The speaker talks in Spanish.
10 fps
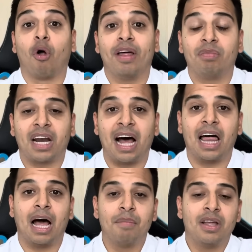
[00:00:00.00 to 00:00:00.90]
de
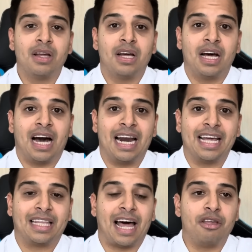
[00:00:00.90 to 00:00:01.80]
entrada al
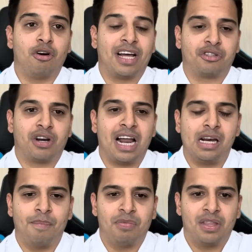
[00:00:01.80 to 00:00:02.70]
Estadio
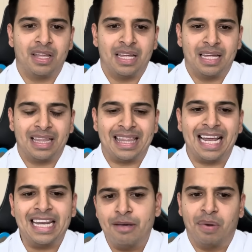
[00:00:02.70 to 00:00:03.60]
Nacional de
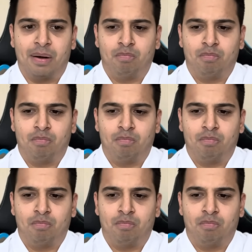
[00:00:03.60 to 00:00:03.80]
Lima.